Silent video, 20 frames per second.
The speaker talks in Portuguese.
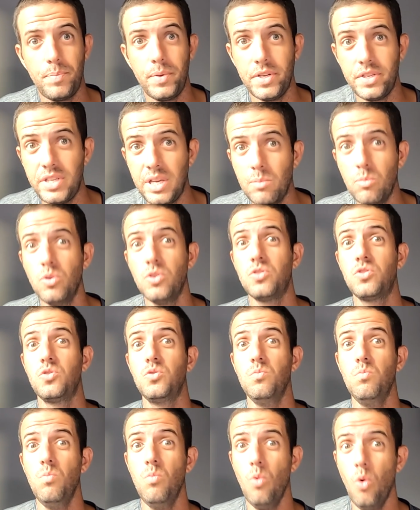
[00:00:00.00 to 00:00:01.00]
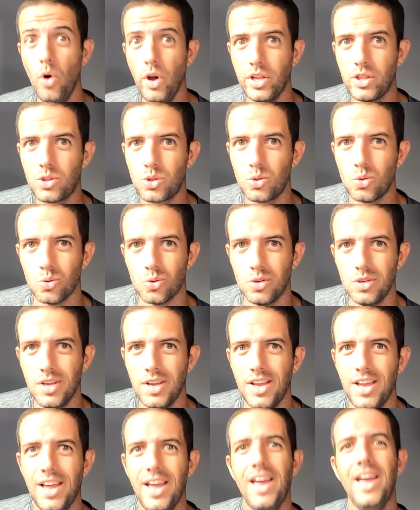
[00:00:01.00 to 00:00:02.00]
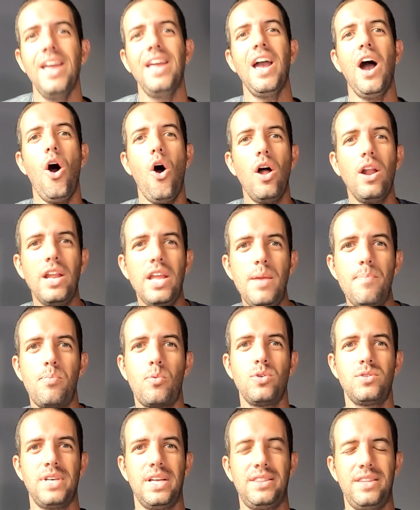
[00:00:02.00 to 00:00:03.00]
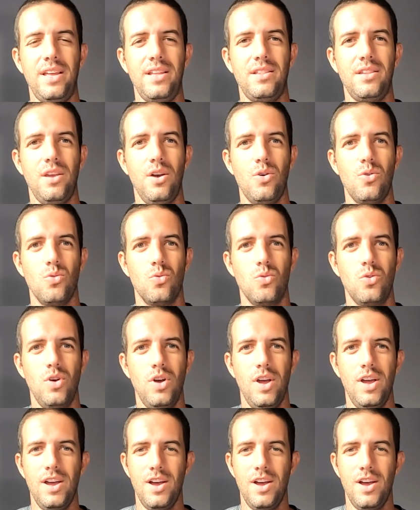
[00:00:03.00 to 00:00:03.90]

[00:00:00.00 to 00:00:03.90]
e pedimos muito e a Olímpicos atendeu.